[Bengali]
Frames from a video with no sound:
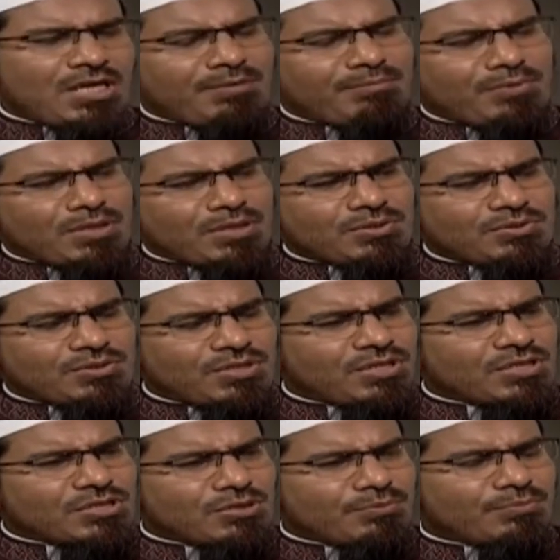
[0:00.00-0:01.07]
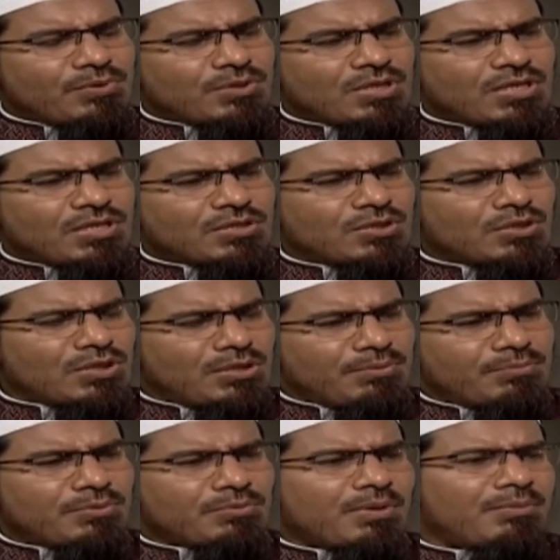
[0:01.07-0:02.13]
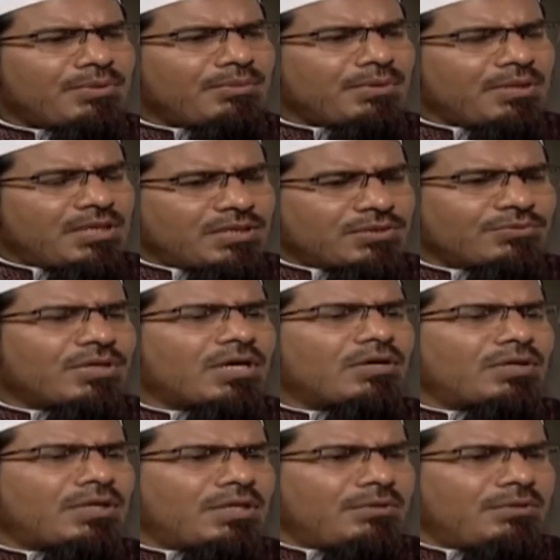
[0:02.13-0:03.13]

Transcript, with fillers: আপনি একটু শির্ক সম্পর্কে সংক্ষিপ্তভাবে আমাদের একটু ধারণা